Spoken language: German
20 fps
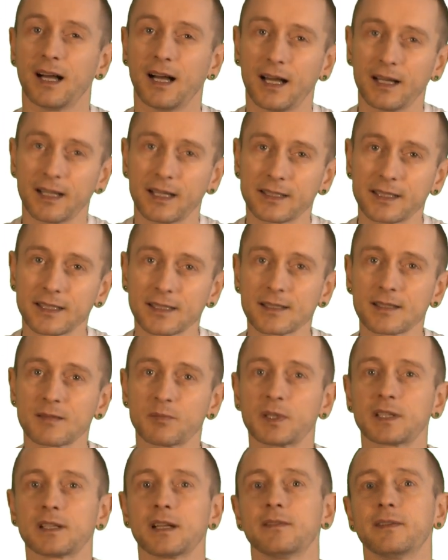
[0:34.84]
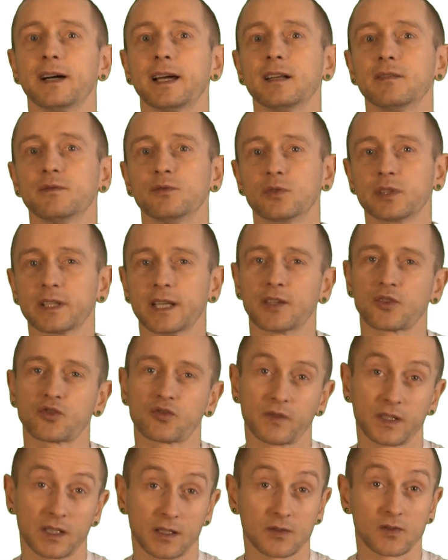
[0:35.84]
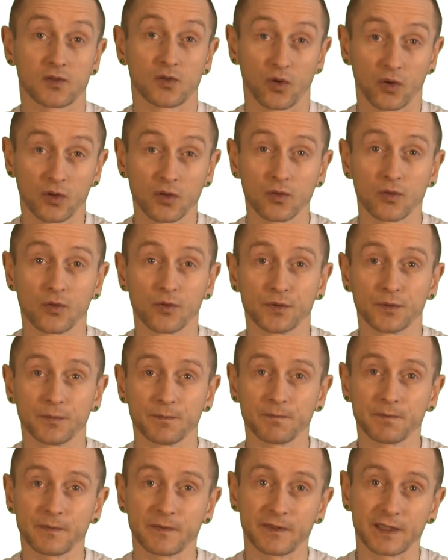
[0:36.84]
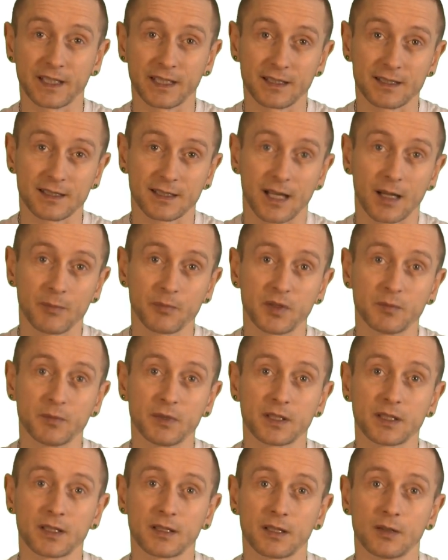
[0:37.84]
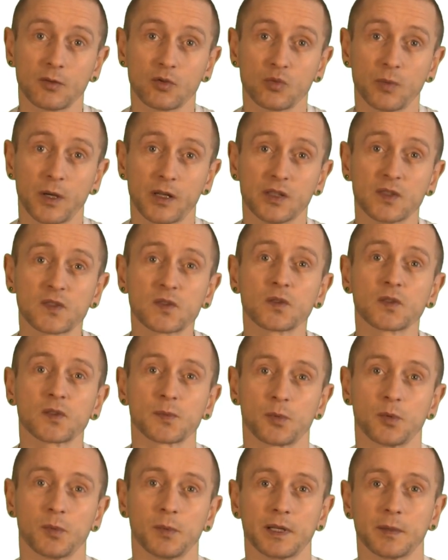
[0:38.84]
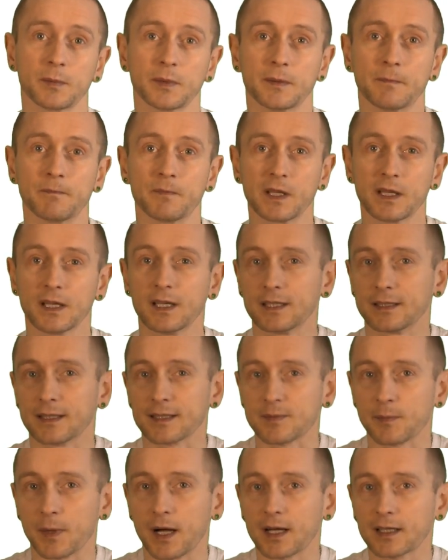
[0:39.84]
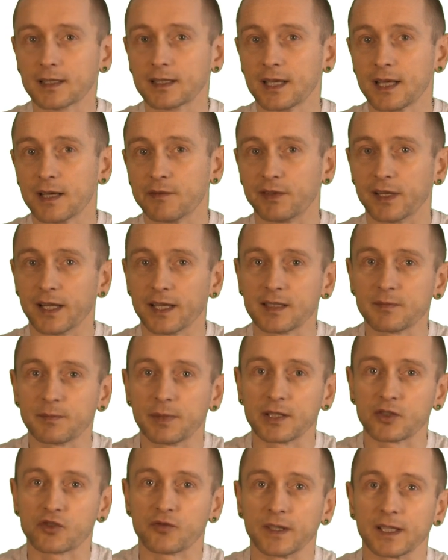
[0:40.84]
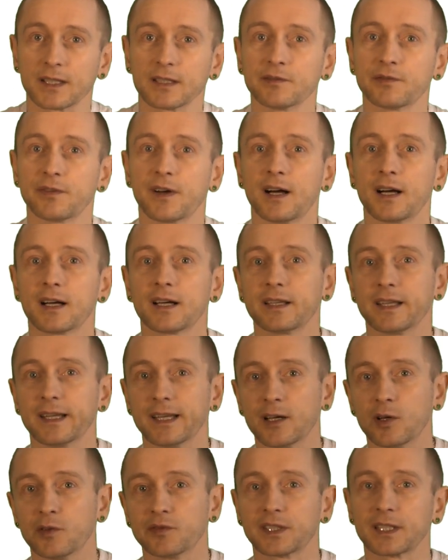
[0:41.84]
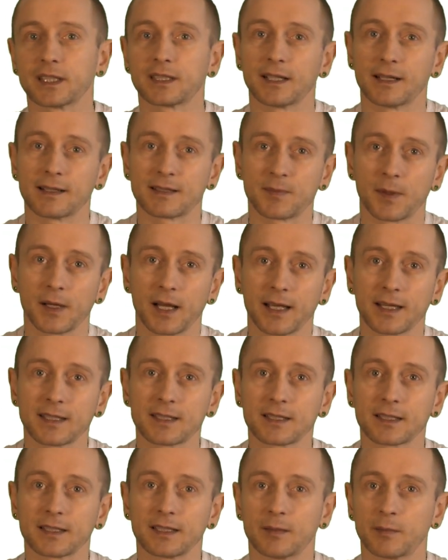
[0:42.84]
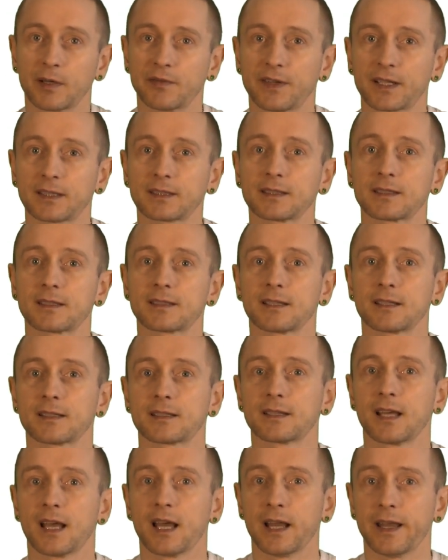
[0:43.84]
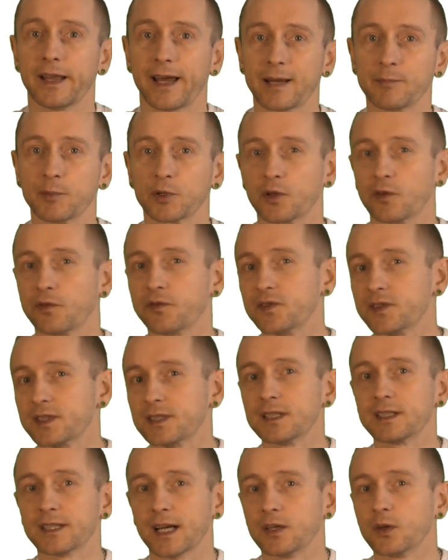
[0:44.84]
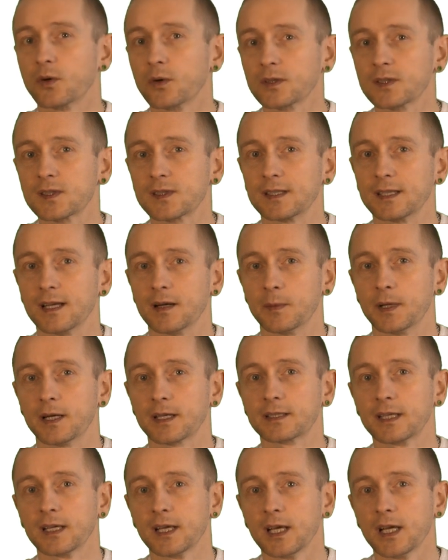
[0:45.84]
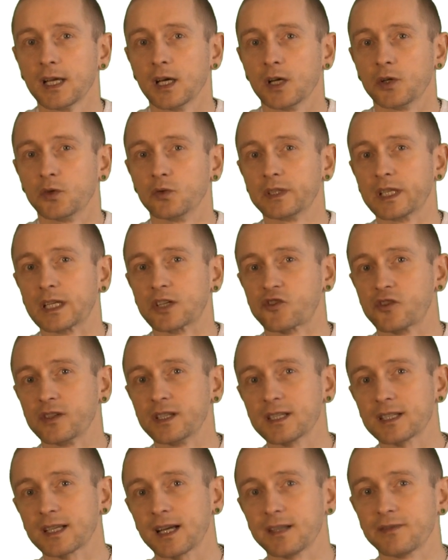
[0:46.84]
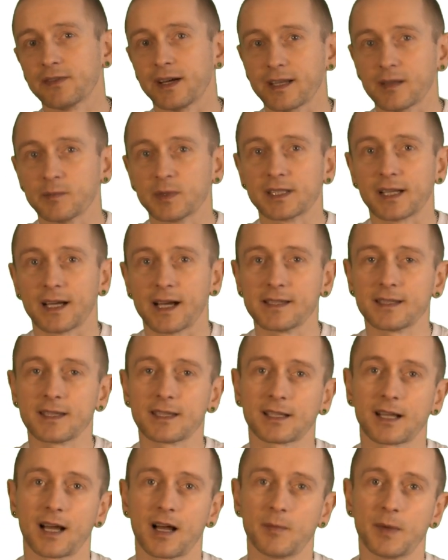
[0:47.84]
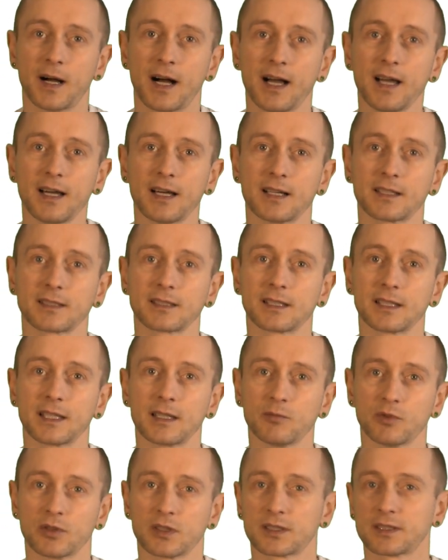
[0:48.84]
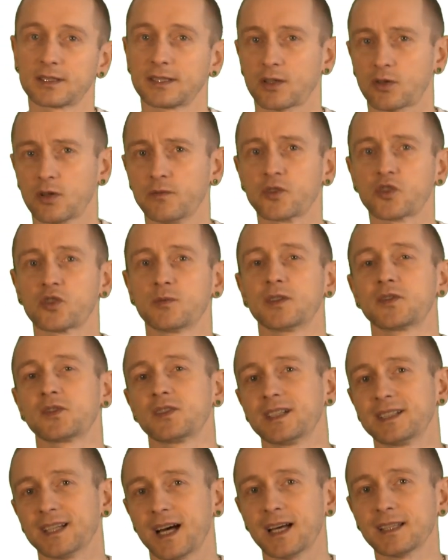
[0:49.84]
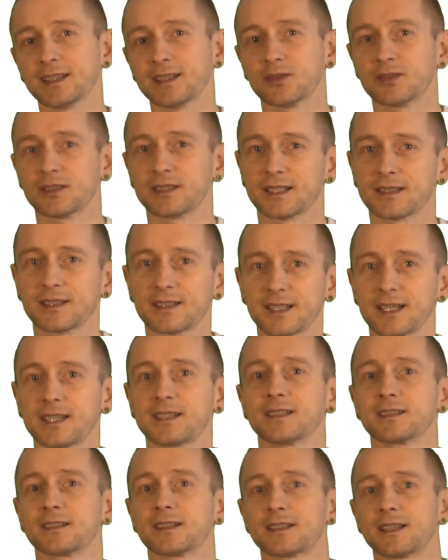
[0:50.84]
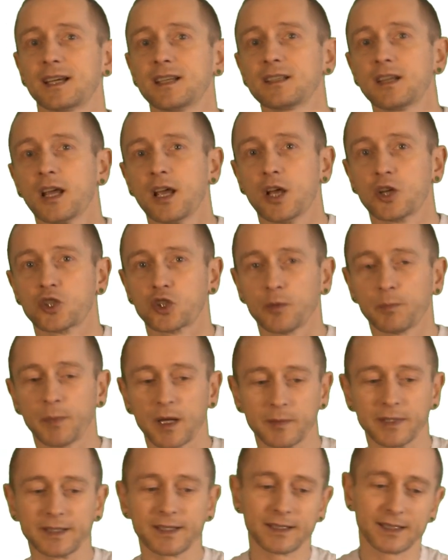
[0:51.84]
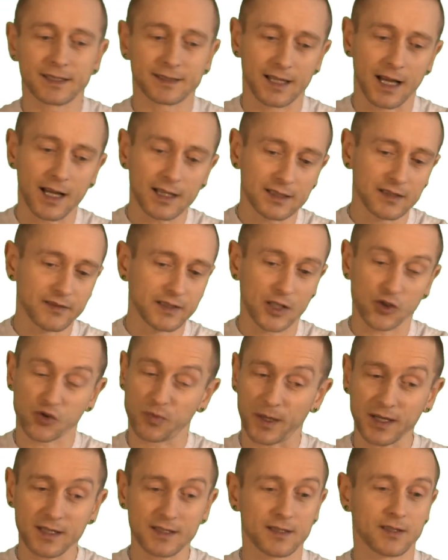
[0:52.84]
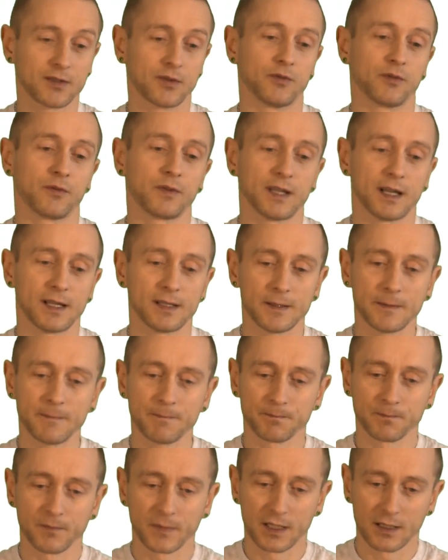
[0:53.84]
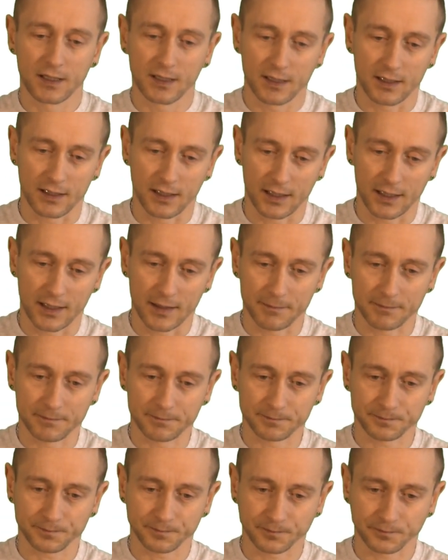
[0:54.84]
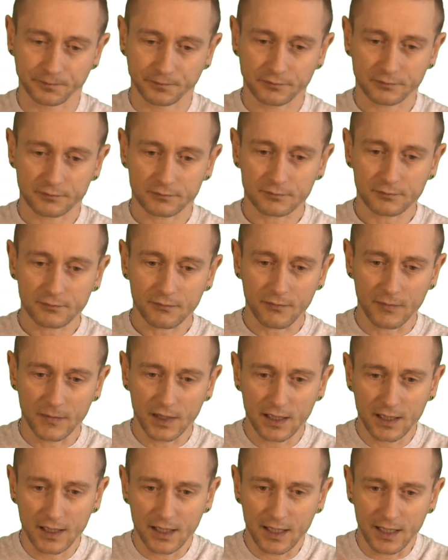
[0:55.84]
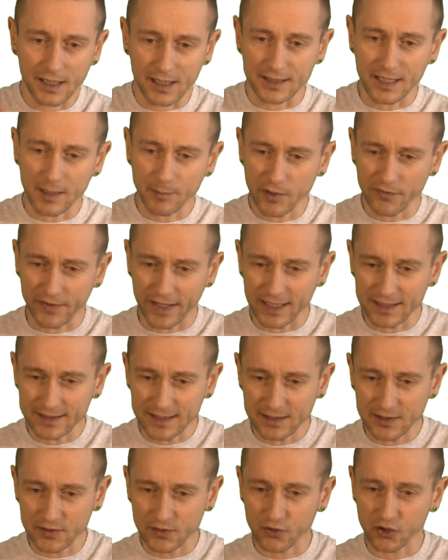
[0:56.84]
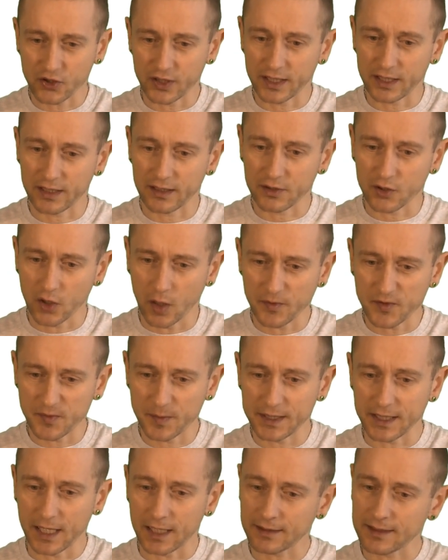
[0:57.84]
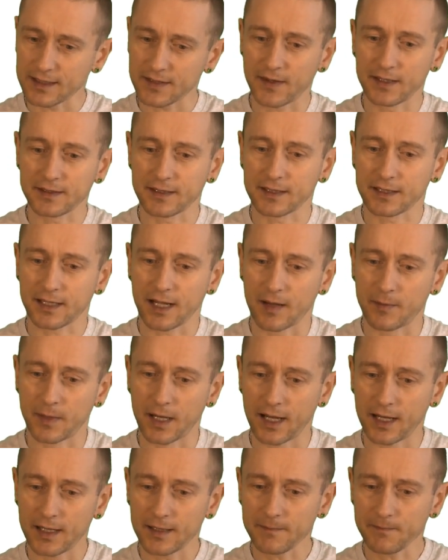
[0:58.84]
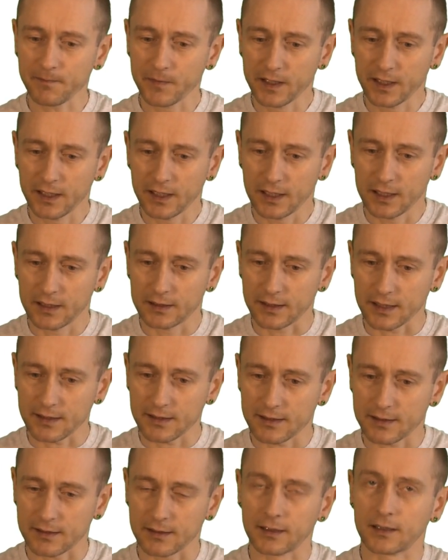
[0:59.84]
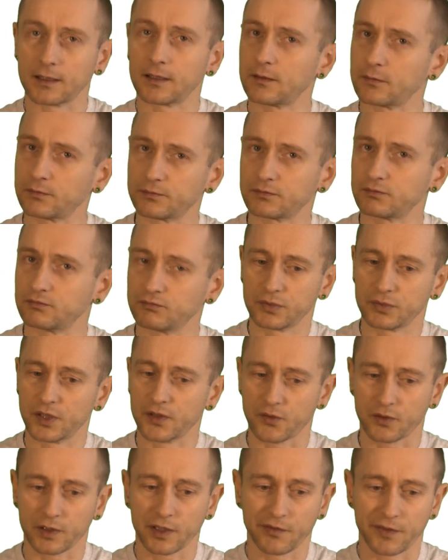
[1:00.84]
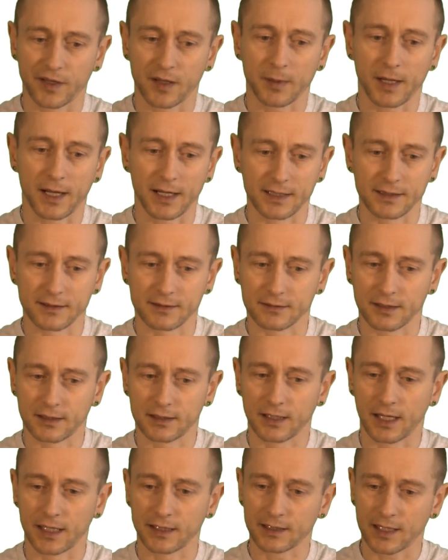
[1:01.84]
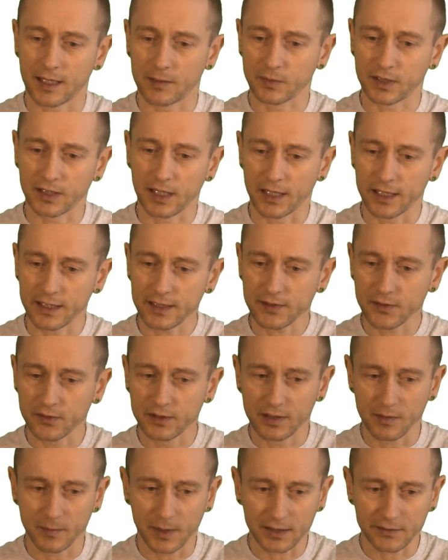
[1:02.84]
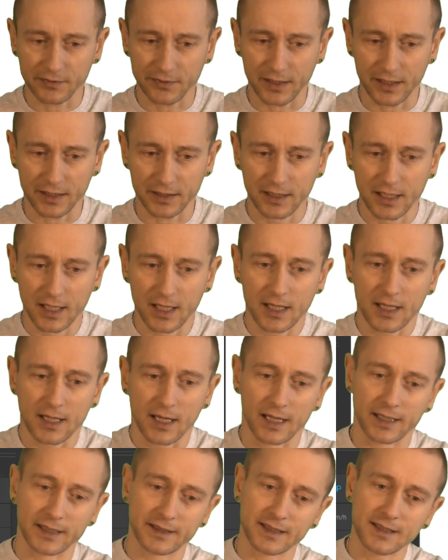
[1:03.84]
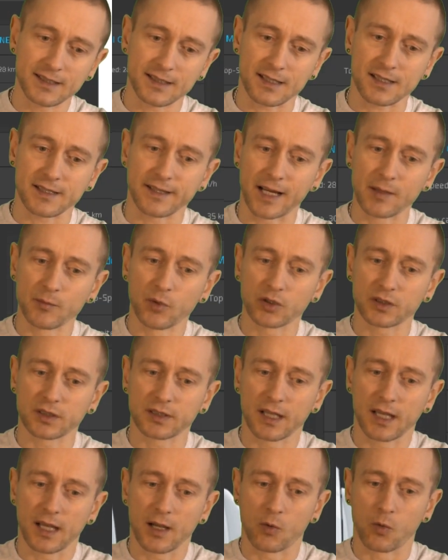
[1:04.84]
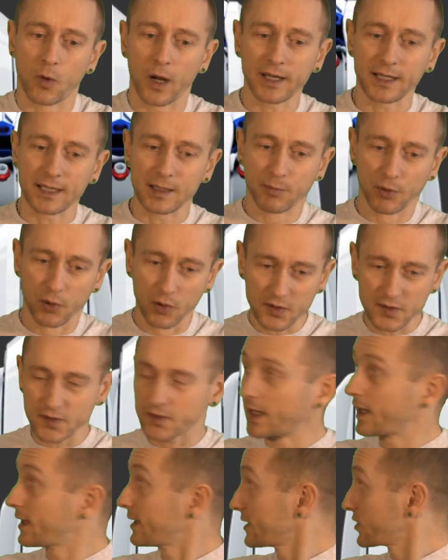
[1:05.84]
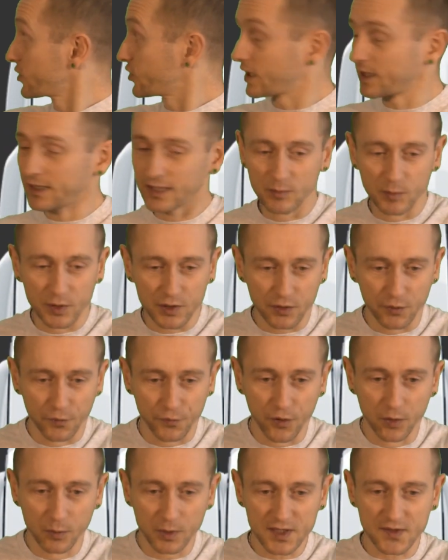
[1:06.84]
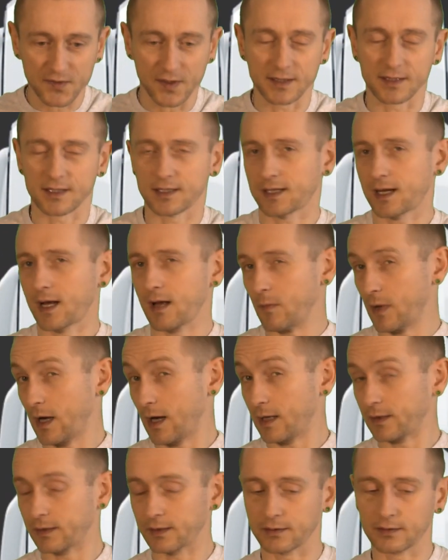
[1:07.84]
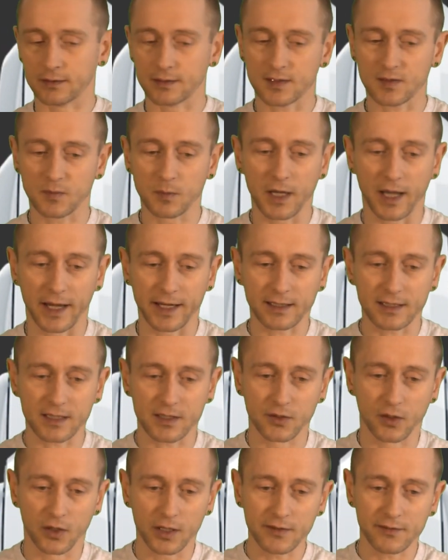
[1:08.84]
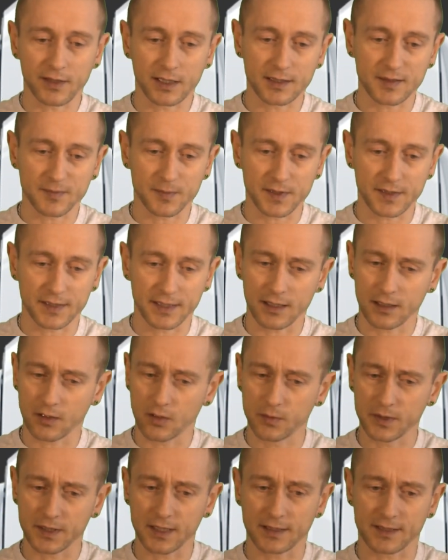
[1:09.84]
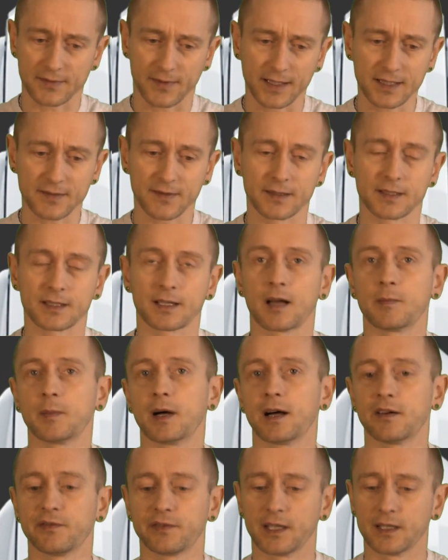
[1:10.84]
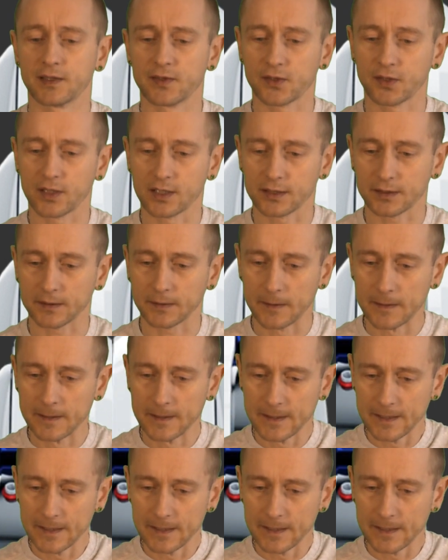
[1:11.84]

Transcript: Allerdings mittlerweile wurde es schon wieder zurückgerufen, denn es gab nämlich Überhitzungsprobleme. Das mag vielleicht bei schweren Fahrern eher auftreten als bei leichteren, aber Fakt ist, dass Ninebot offensichtlich einen Rückzieher macht. Nun, die Geschwindigkeit war ja mit 30 km/h angegeben und da kommen wir schon mal zu den Daten und das ist echt interessant. Schaut mal im Internet nach, die widersprechen sich irgendwie alle. Ähm, ich habe hier auf einer Seite zu stehen Topspeed 28 km/h. Das äh, ist ungefähr bei allen Angaben gleich, so die gemacht werden. Allerdings das 9-Mod One E Plus, ja, das steht hier mit 25 km/h drin. Ist mir eigentlich neu, weil es bisher, glaube ich, 22 km/h fahren sollte.